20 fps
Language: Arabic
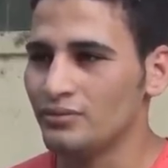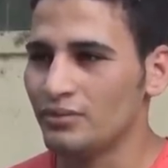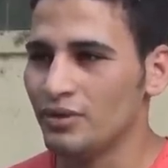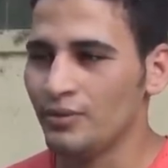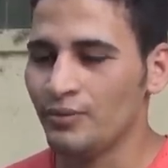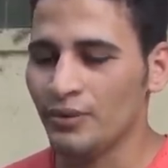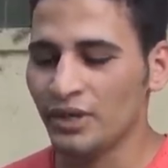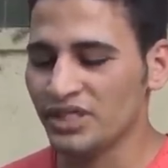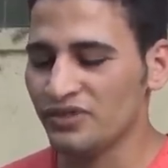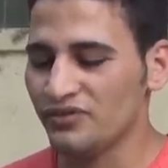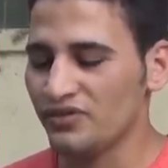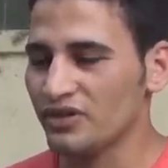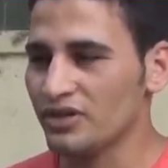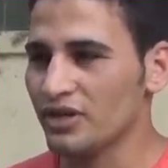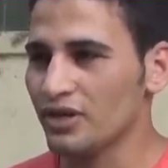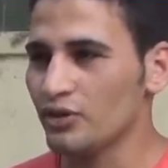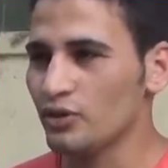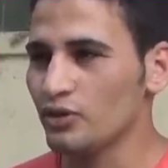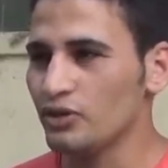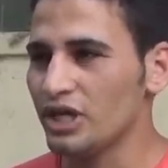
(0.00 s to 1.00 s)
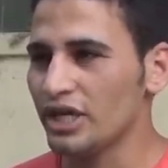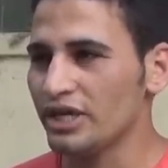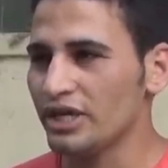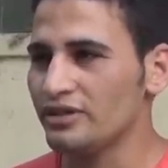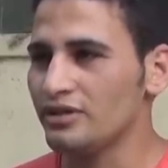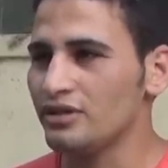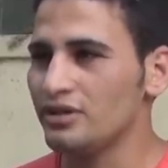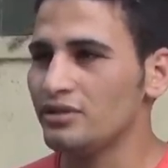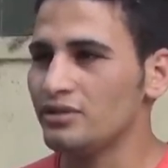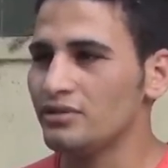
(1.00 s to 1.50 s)
ما بقاش في قانون
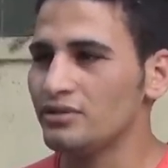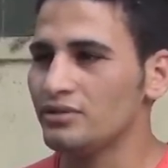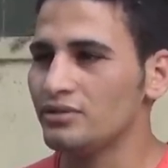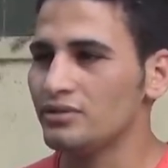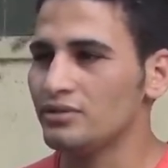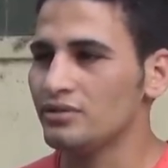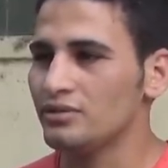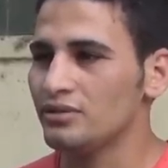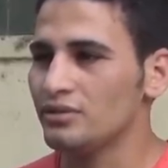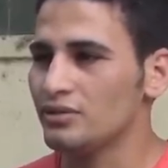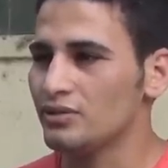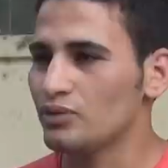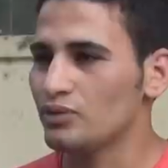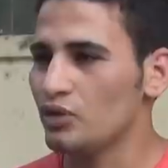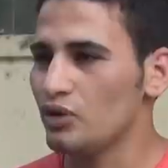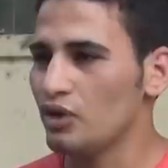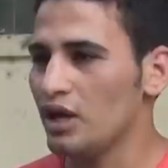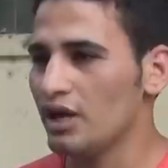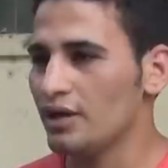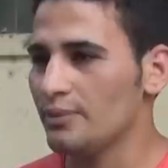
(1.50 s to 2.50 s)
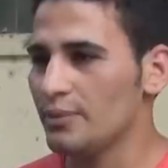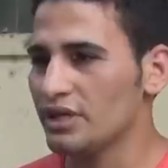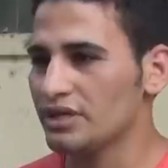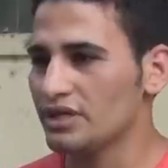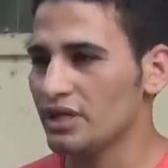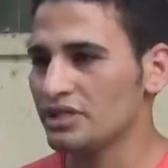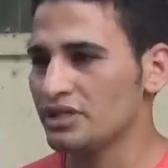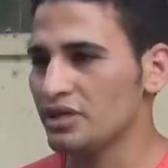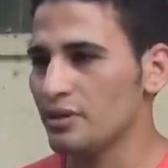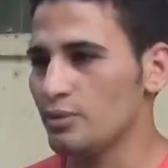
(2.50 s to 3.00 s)
يعدل كلها
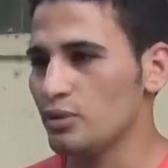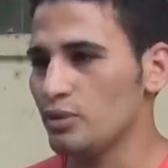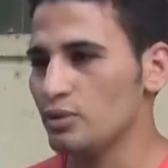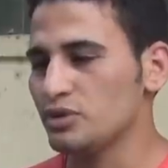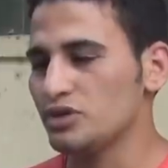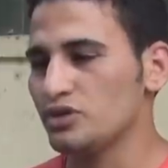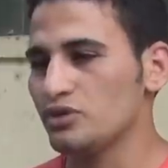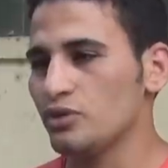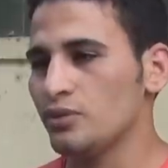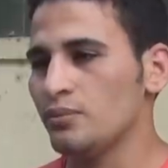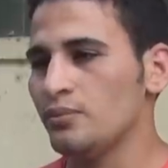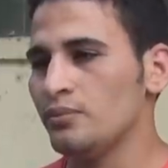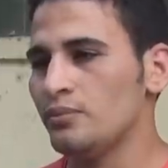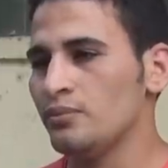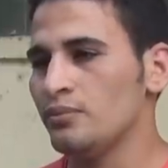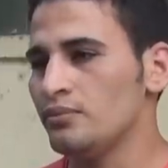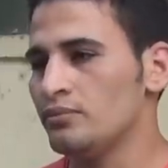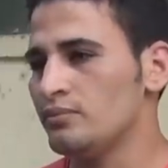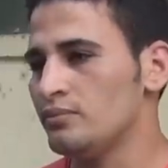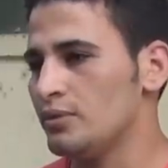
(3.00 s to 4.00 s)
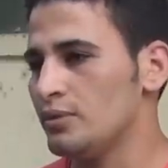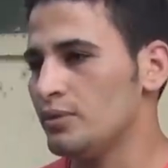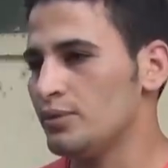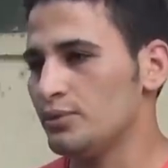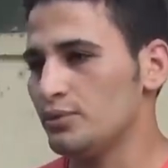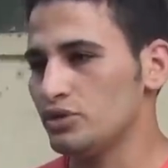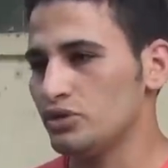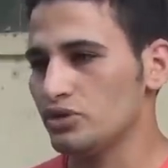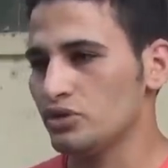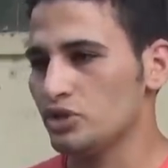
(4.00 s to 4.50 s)
بقت عايشه بالظلم ما
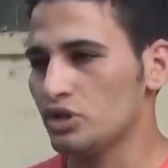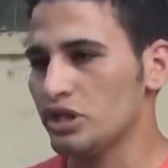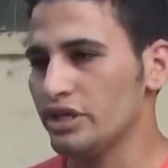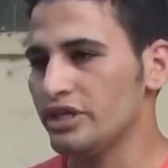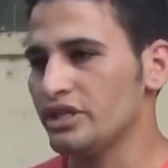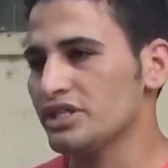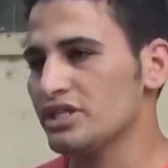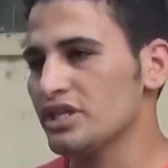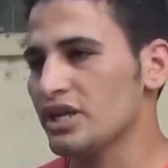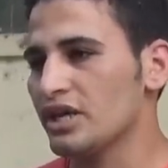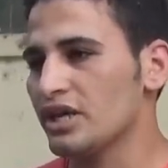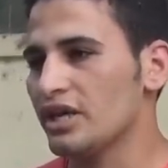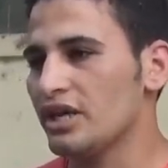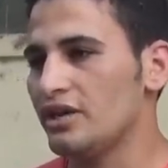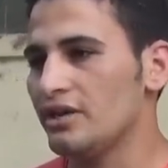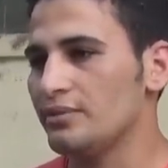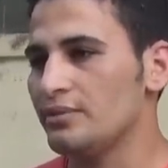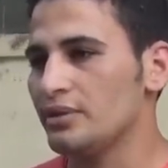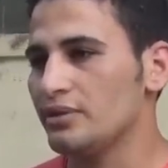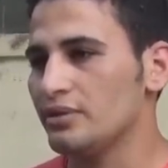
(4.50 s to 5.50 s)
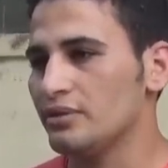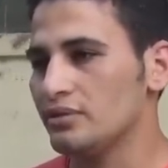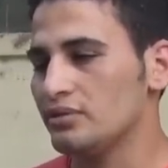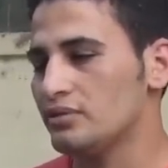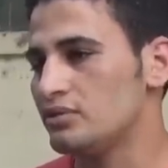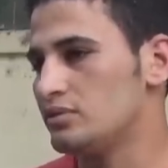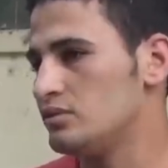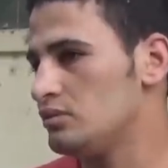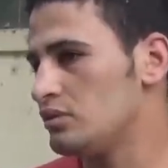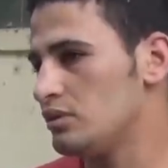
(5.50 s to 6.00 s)
بيبصوش للناس الغلابه
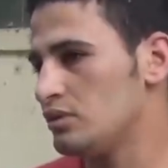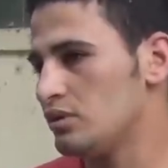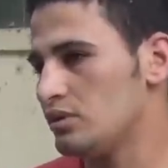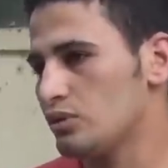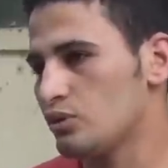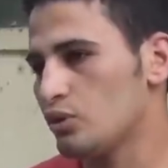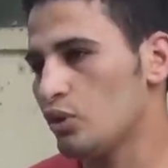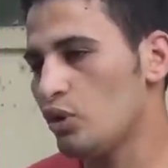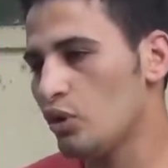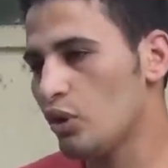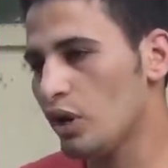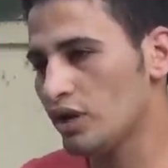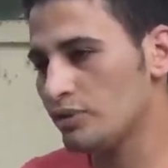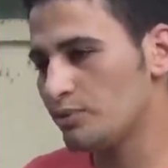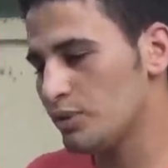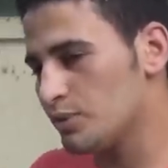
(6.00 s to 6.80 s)
كل واحد